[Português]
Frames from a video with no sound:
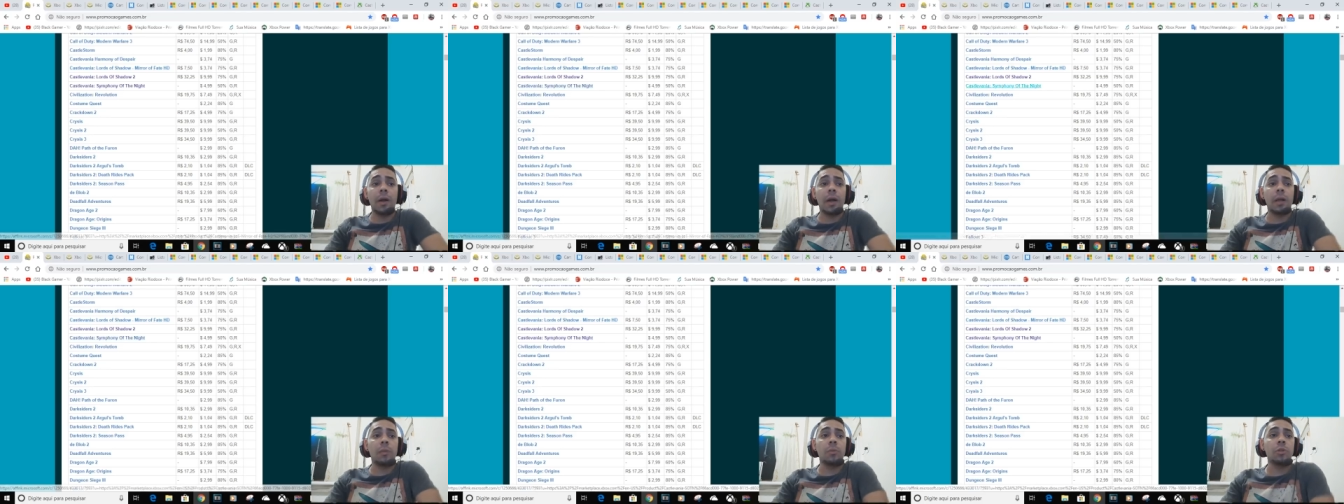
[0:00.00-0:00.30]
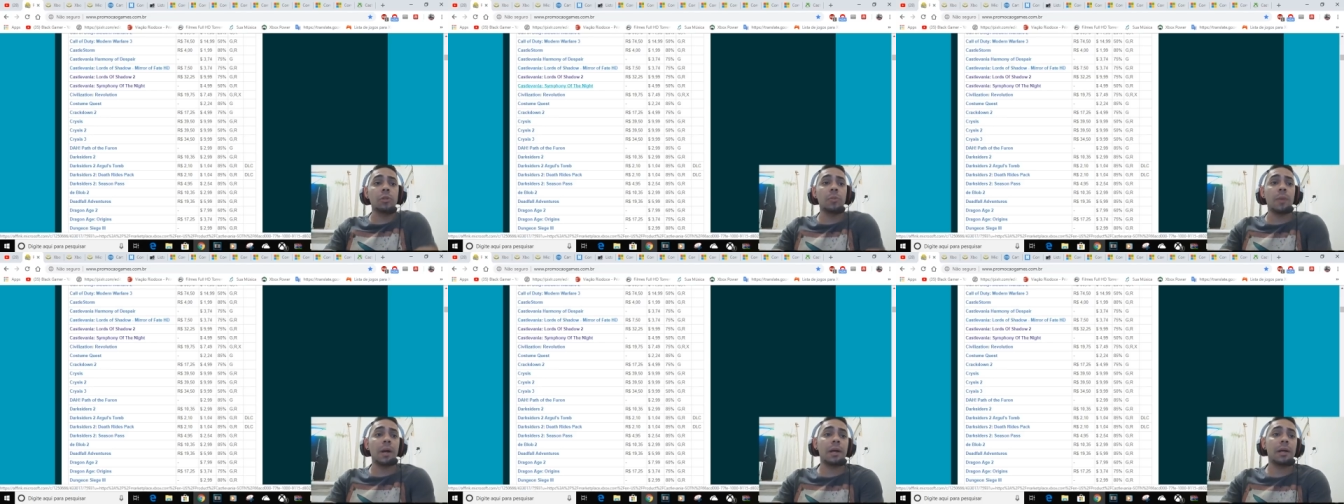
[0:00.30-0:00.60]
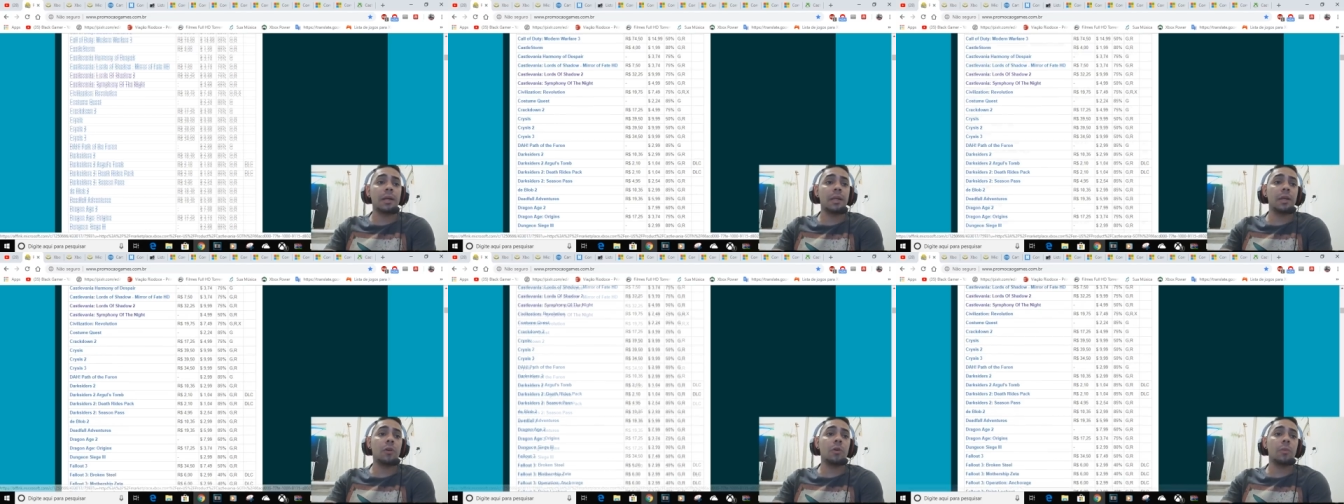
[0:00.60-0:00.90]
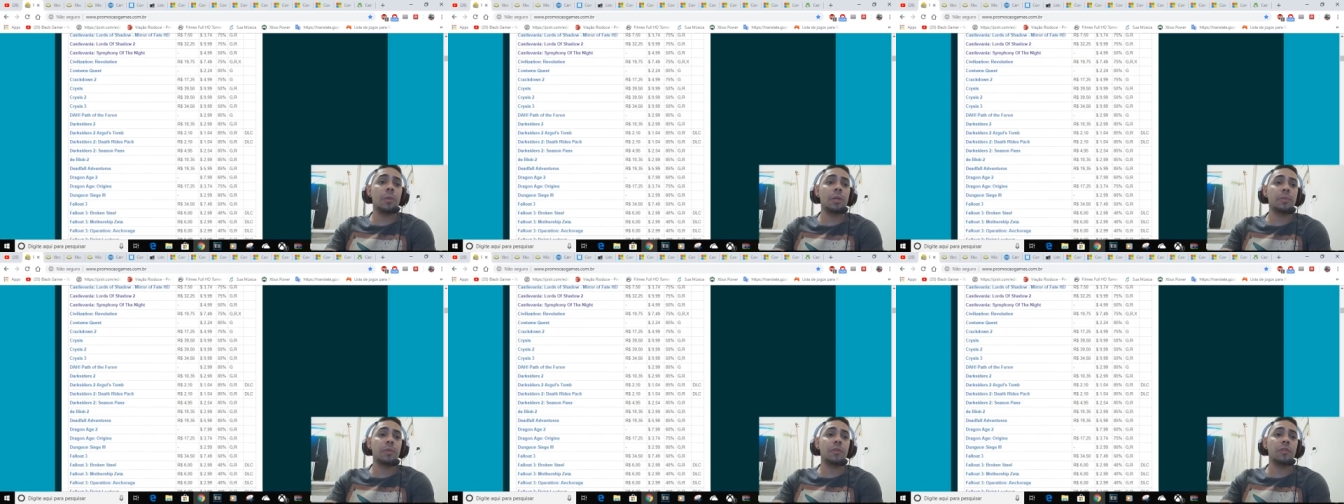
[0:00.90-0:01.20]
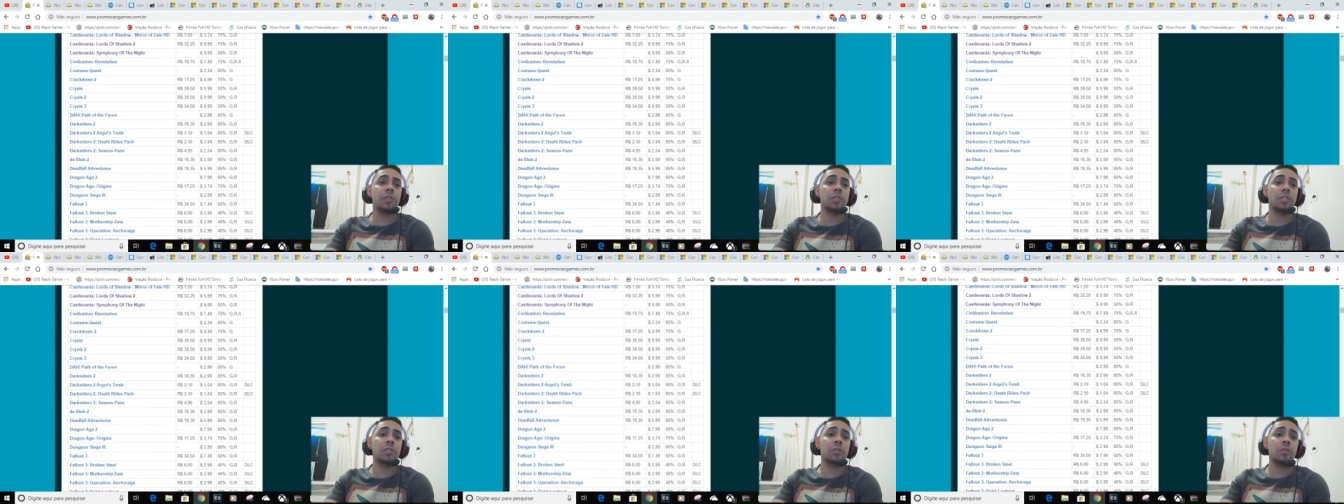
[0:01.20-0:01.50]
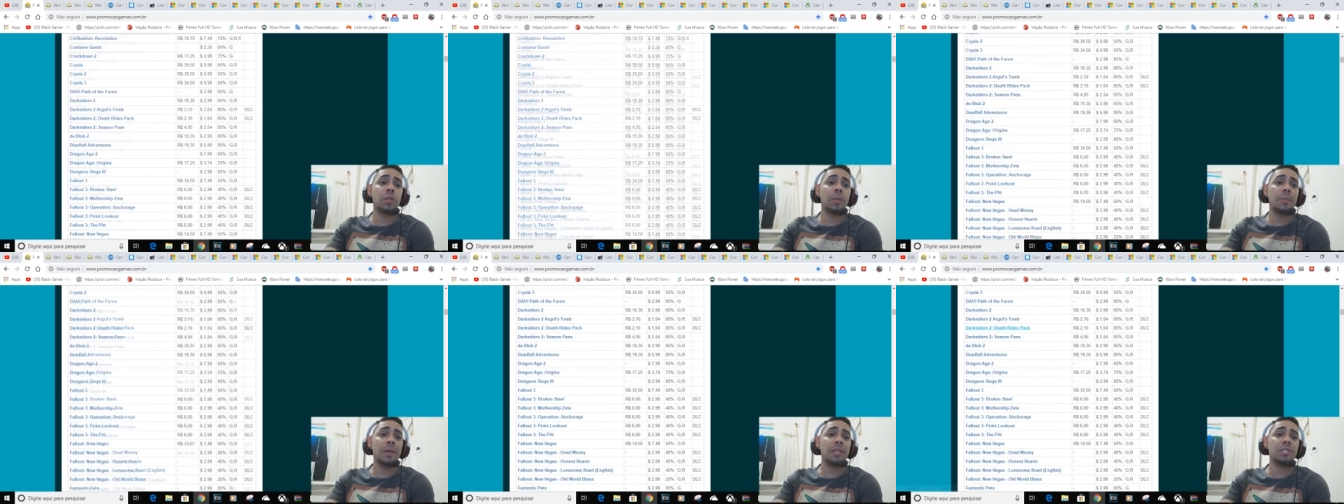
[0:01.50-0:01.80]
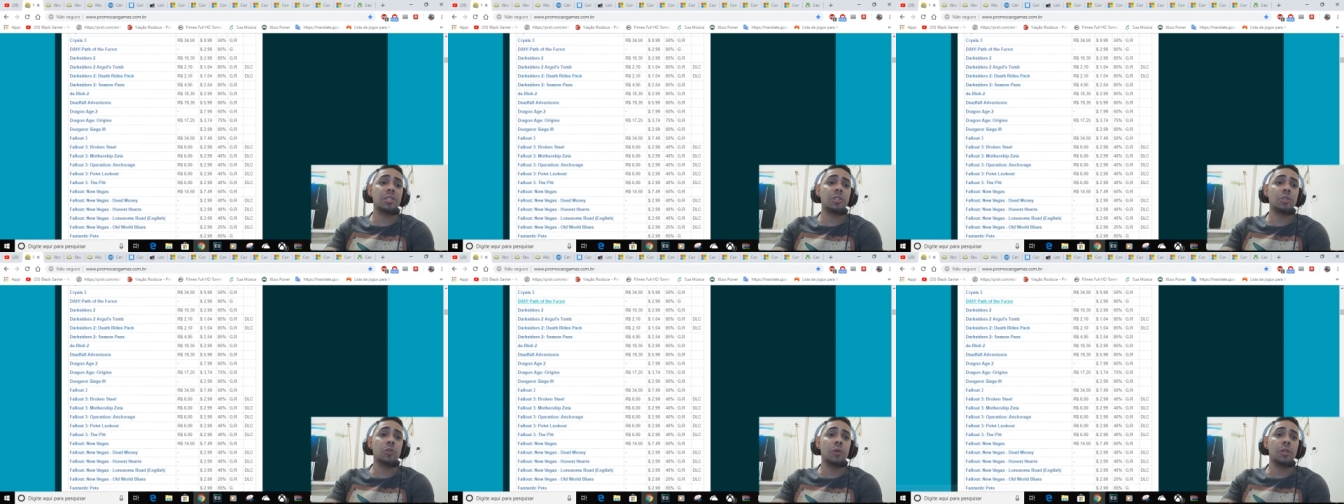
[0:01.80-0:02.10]
cara, muito bacana, recomendo para vocês. Então tem
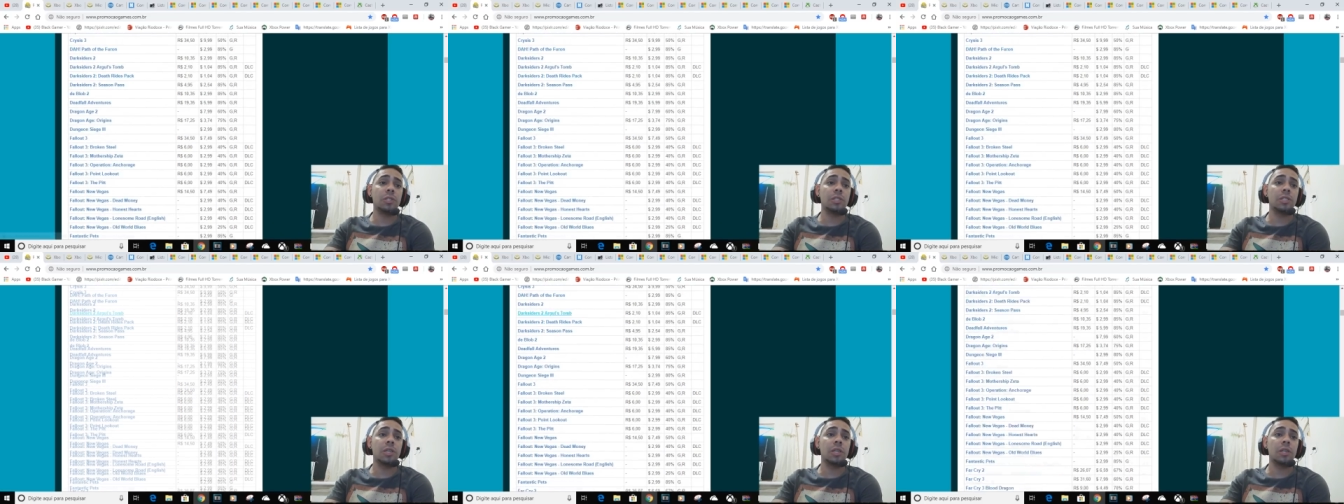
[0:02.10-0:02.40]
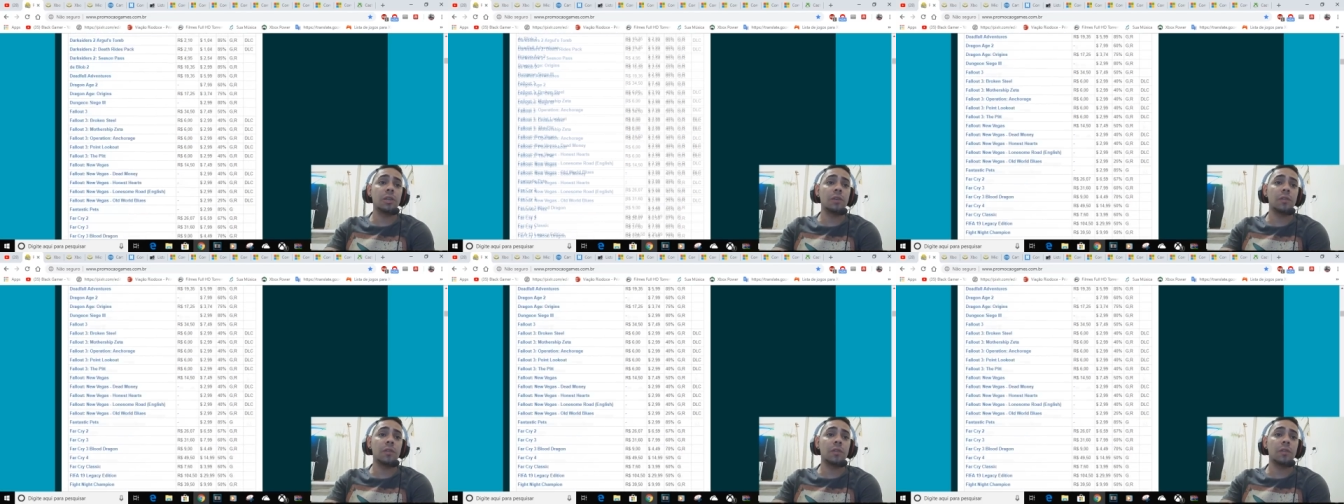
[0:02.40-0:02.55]
bastante coisinha aqui,